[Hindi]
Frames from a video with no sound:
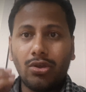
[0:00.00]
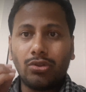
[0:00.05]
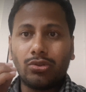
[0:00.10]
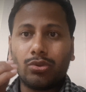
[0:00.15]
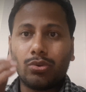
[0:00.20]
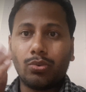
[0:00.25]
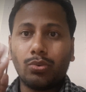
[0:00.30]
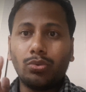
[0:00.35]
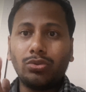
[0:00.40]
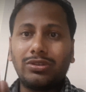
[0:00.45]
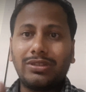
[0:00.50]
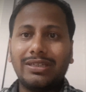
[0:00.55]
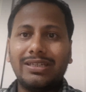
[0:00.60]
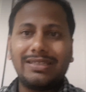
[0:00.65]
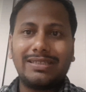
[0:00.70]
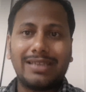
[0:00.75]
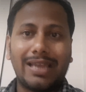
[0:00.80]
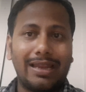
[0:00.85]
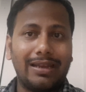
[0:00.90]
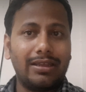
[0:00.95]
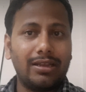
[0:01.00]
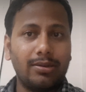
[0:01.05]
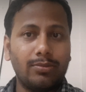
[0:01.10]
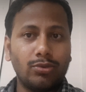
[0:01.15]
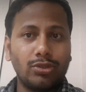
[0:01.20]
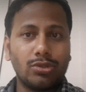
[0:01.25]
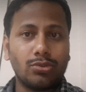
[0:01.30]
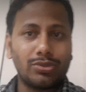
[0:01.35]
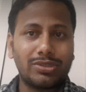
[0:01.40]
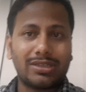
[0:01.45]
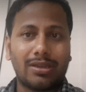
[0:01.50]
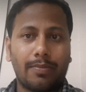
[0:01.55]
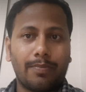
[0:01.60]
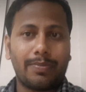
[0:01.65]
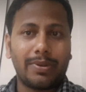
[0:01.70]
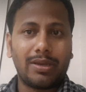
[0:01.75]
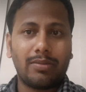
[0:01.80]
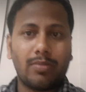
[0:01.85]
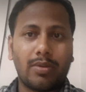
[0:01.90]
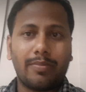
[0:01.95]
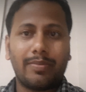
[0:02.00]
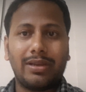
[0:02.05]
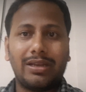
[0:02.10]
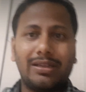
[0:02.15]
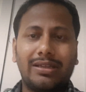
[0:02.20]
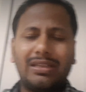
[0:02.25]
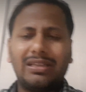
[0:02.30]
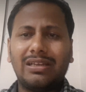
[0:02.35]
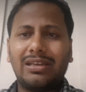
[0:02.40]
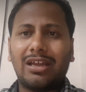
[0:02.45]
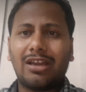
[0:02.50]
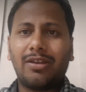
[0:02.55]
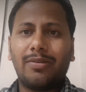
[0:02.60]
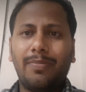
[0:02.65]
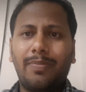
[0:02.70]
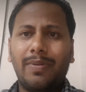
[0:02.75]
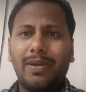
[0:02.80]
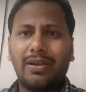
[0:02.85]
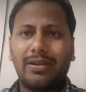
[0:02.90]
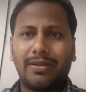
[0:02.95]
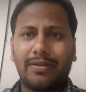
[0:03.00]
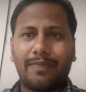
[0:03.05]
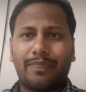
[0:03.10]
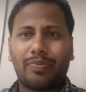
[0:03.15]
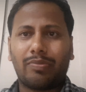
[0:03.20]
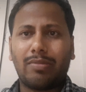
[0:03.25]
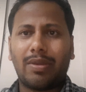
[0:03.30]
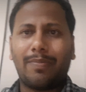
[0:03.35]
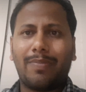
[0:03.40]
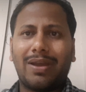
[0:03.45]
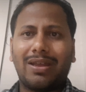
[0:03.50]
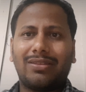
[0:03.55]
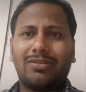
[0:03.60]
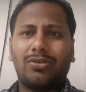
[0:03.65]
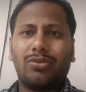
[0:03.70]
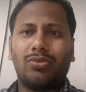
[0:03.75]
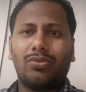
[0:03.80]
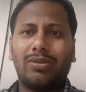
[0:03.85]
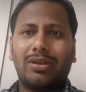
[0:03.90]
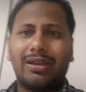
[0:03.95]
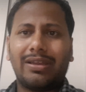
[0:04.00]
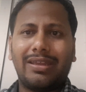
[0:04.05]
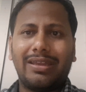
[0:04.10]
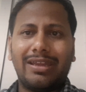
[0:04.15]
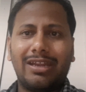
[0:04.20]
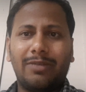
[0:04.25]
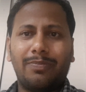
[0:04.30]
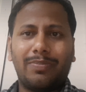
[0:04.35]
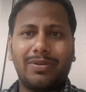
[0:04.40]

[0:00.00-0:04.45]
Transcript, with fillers: तो उतनी सैलरी मुझे उस कंपनी में मिली लगभग मैं बात करूँगा कि एट